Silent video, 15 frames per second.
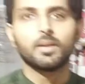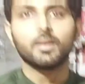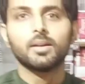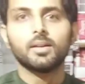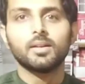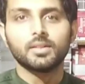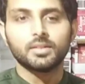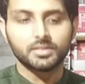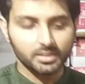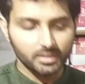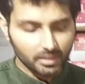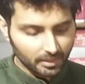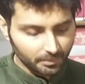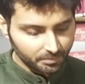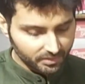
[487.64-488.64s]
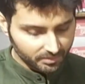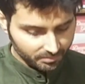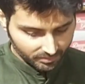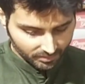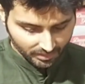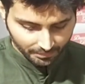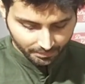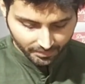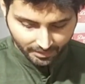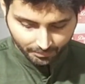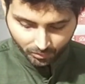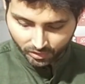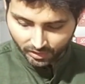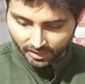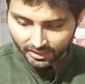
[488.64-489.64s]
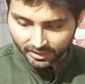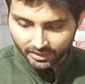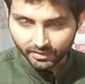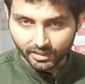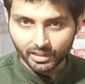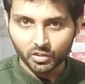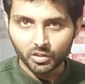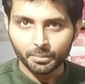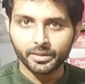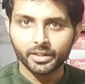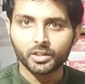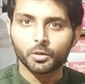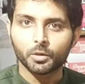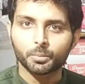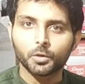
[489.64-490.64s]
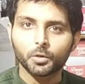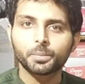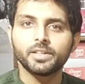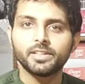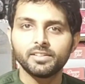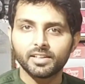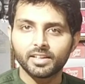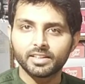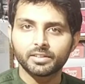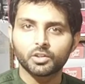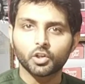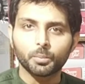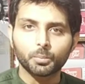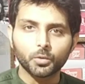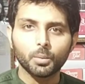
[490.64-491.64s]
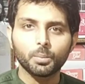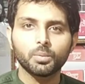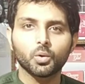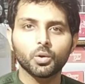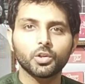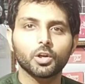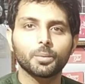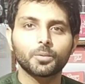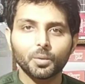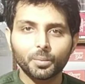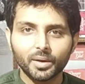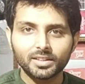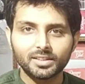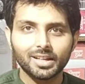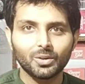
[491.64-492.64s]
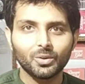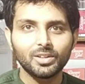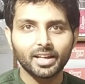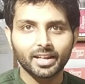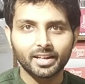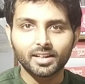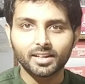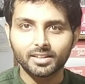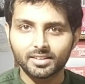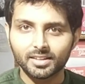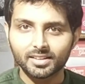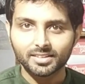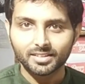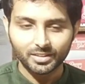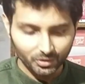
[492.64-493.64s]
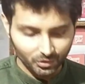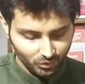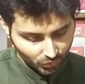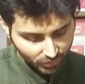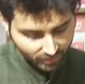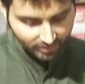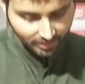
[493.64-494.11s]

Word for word: क्या दिखाएंगे जी अब अब मैं आपको दिखाने वाला हूँ अपने क्रॉप टॉप की डिजाइन है क्रॉप टॉप अच्छा। कोई क्रॉप टॉप कहता है कोई लहंगा कहता है ठीक है तो